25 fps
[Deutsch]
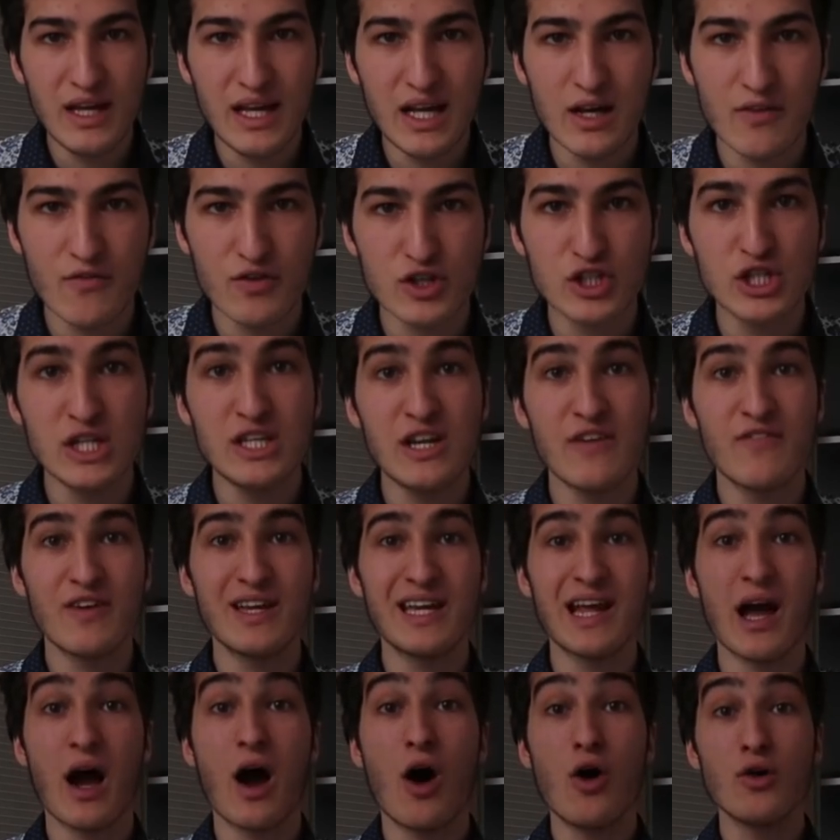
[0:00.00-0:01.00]
Wege. Versteht ihr,
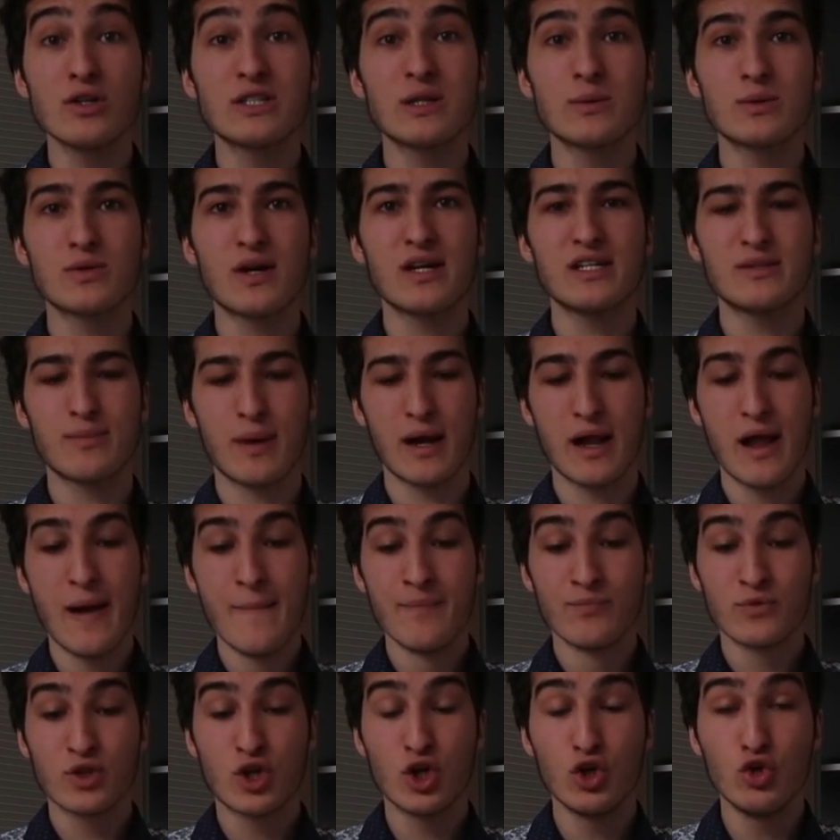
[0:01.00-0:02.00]
wenn ihr ausnahmsweise mal
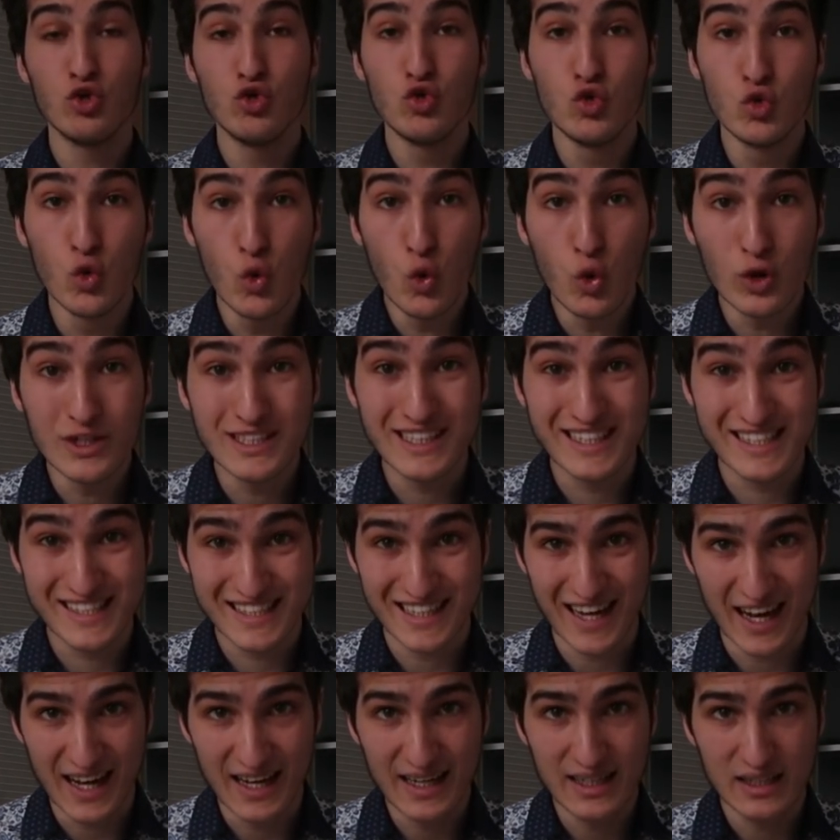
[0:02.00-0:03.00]
genug
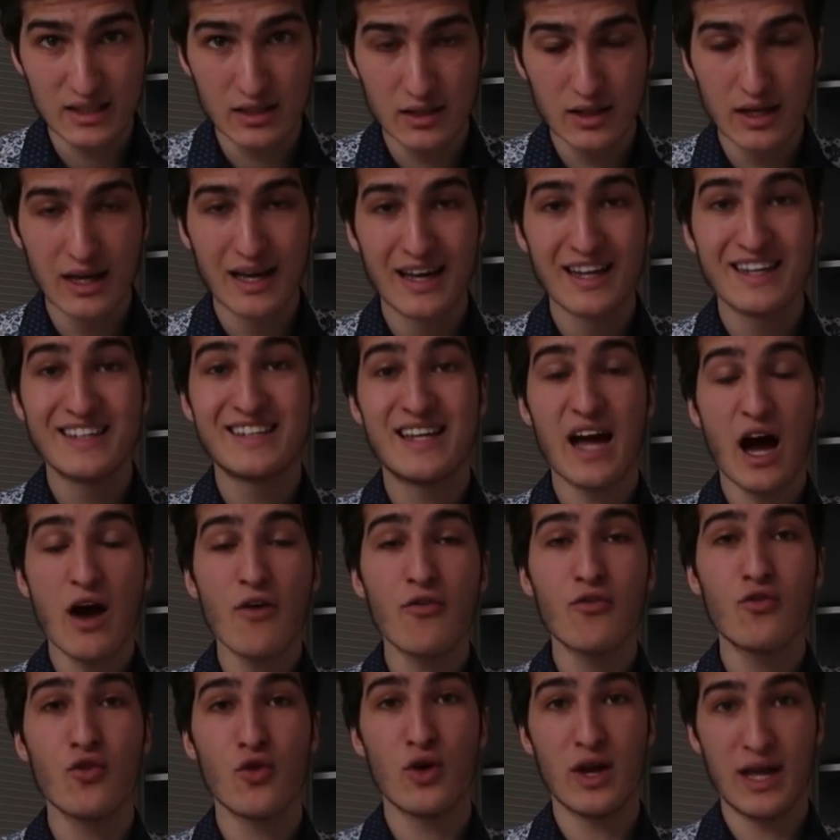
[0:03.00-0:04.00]
Zeit
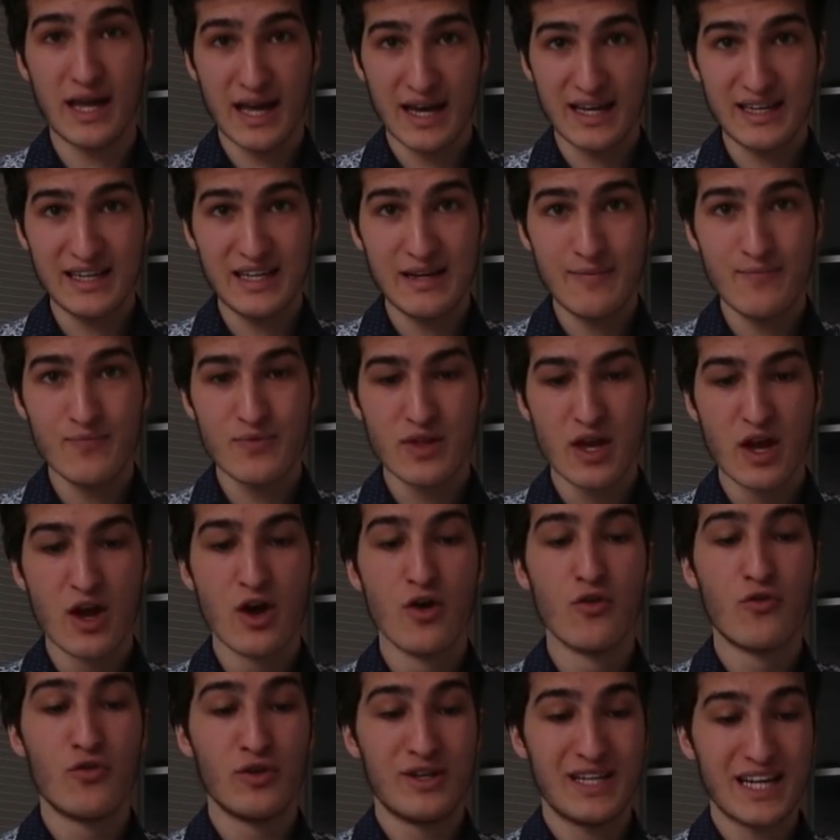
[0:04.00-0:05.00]
dafür hernehmt,
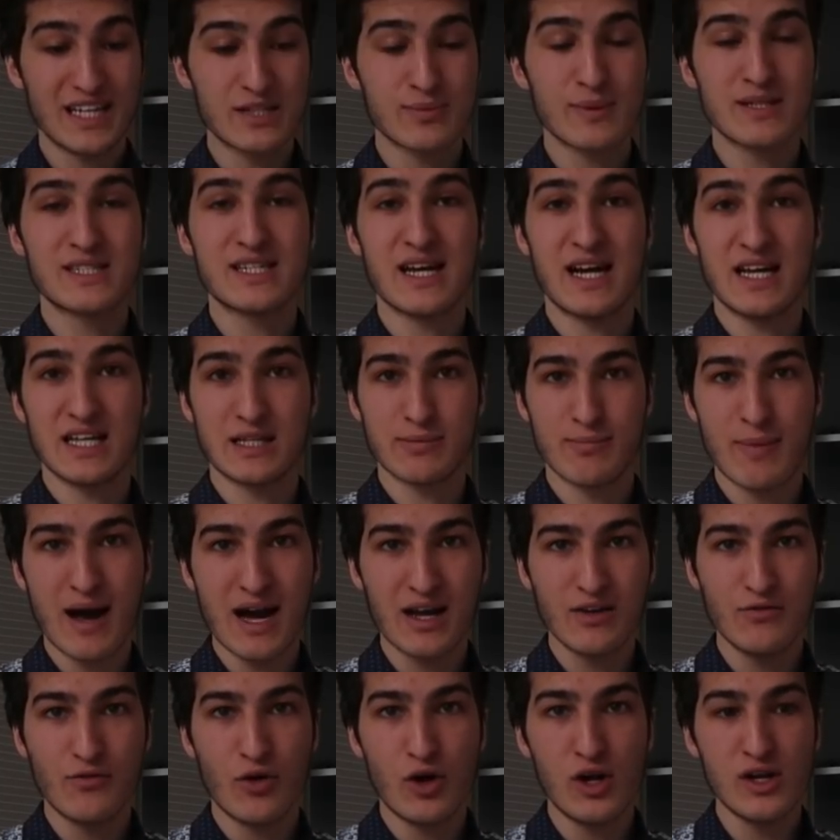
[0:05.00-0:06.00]
für das, was ihr eigentlich
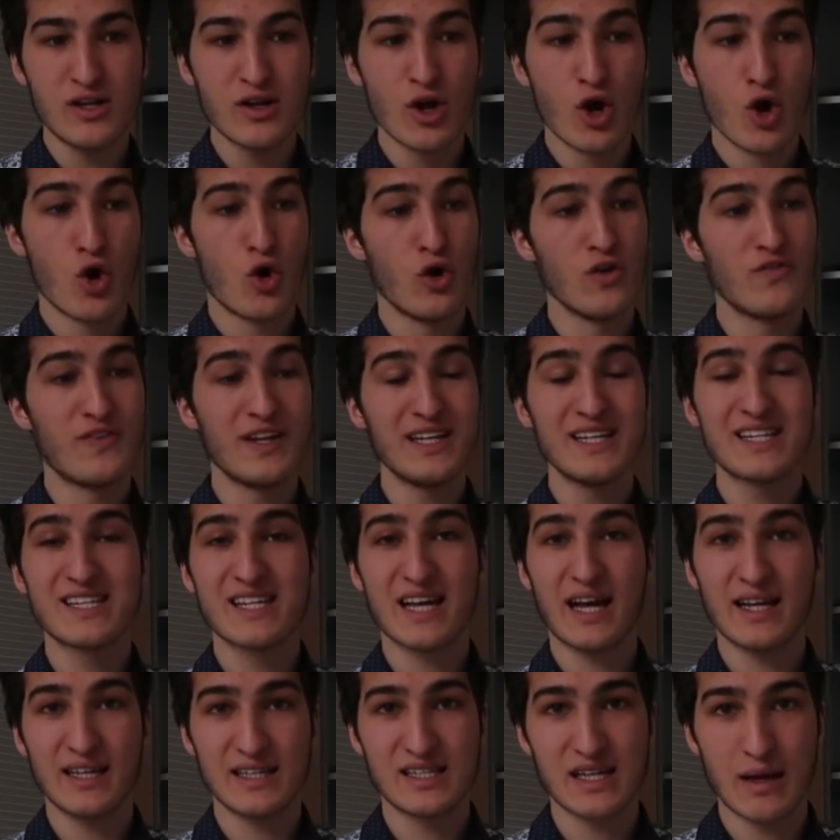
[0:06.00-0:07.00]
machen wollt, und wenn es
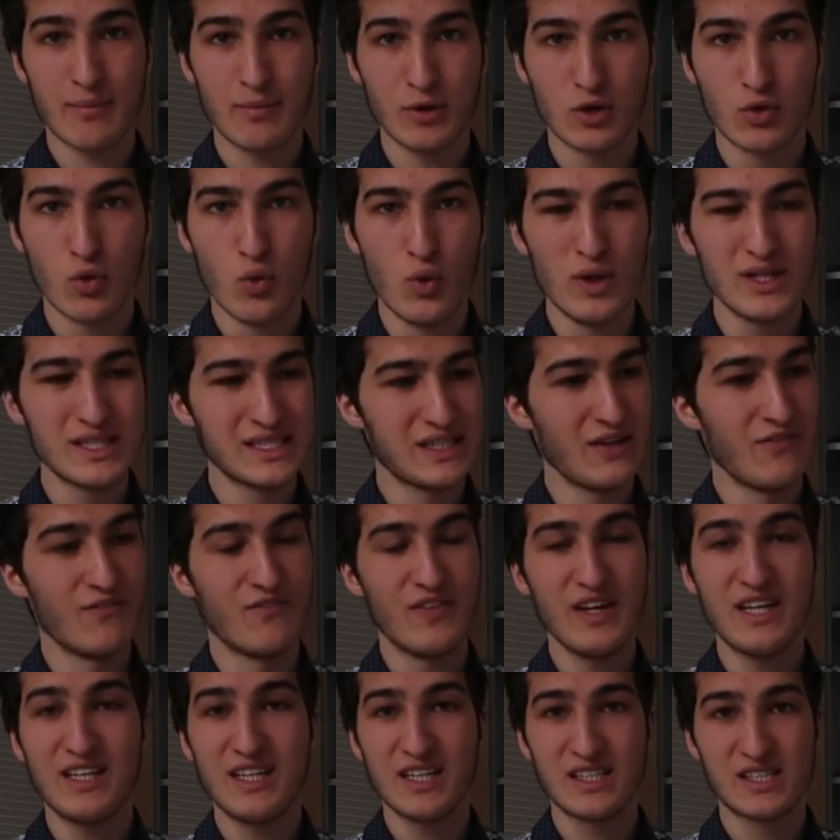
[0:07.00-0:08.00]
gerade das Abitur ist,
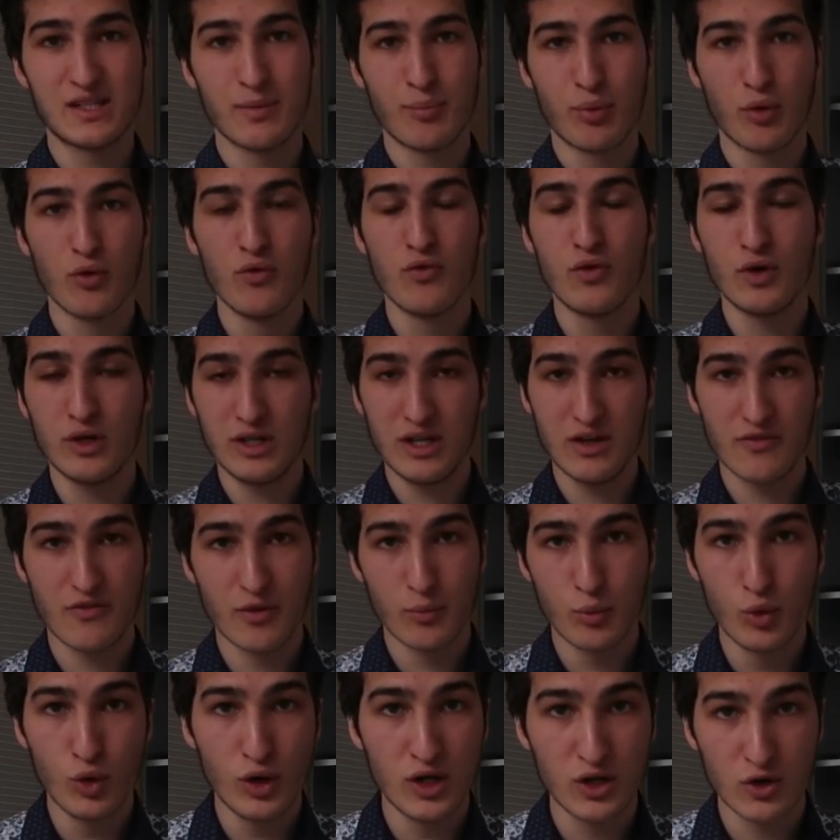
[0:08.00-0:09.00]
die wichtigste Prüfung, die ihr
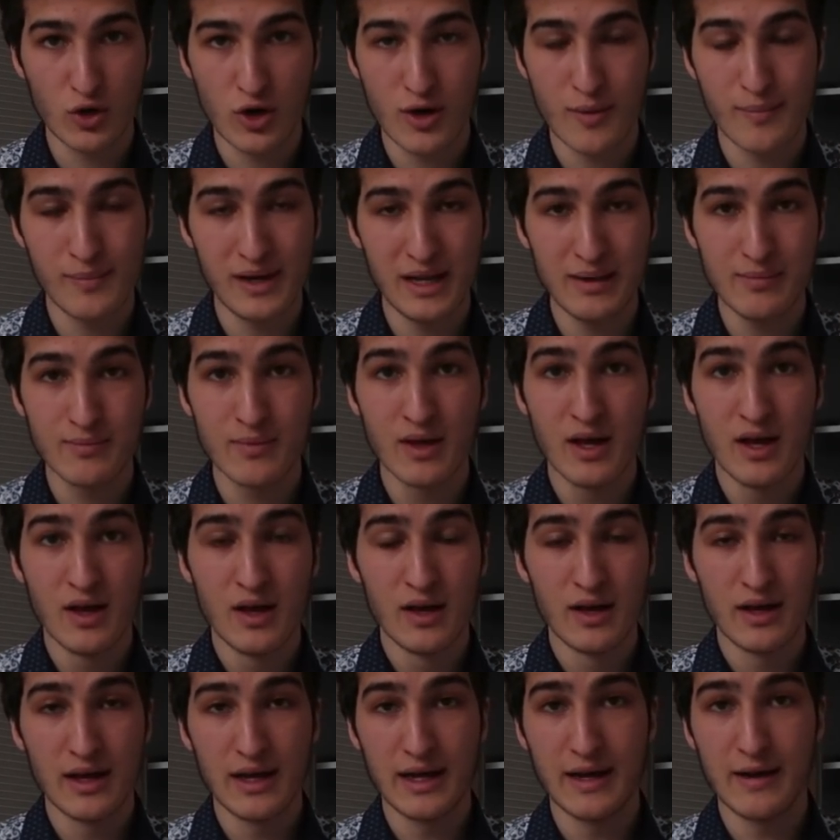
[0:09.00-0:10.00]
vermutlich in eurem Leben
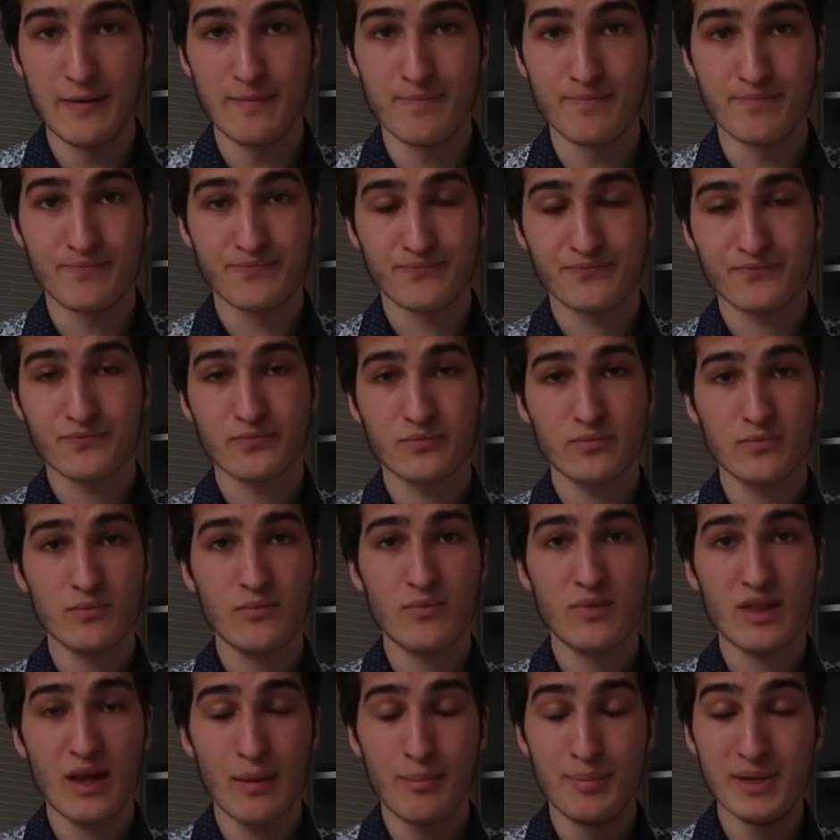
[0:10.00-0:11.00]
ähm,
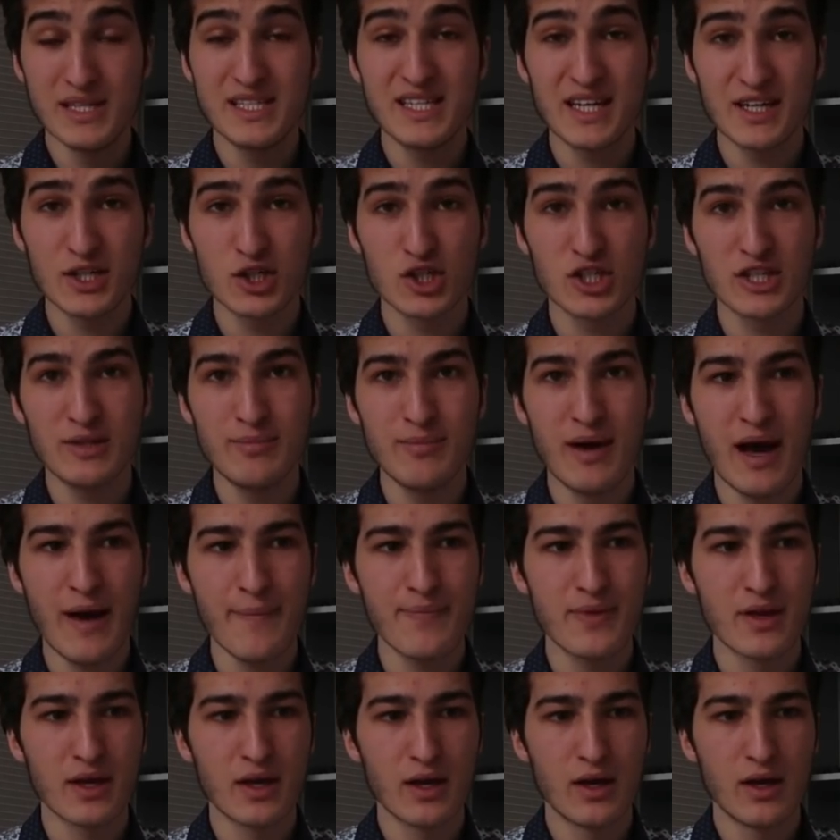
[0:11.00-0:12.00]
bisher geschrieben
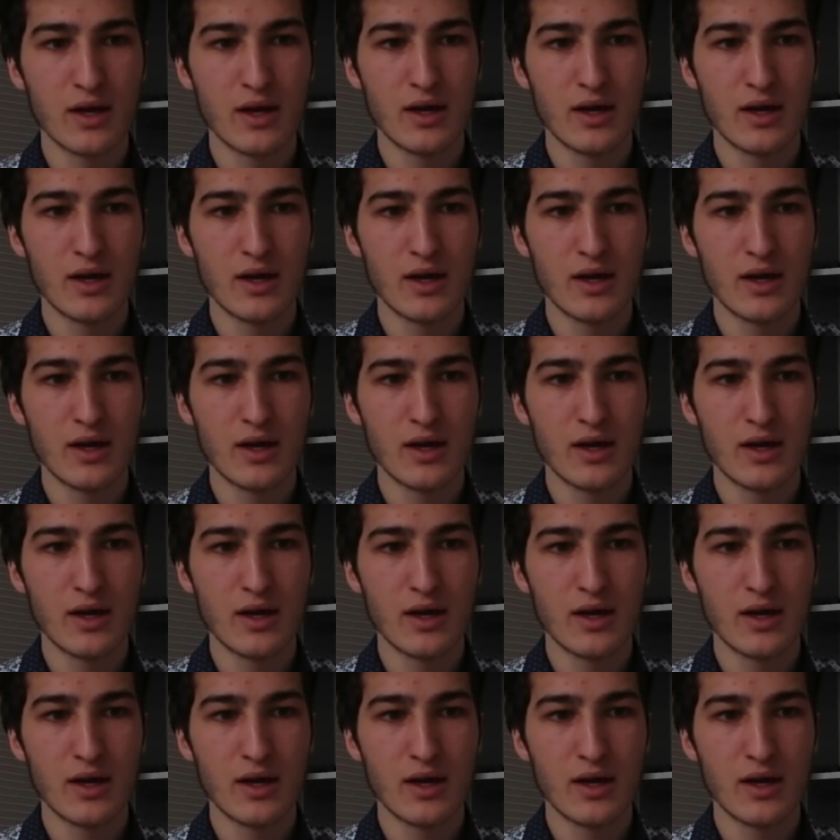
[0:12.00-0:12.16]
habt,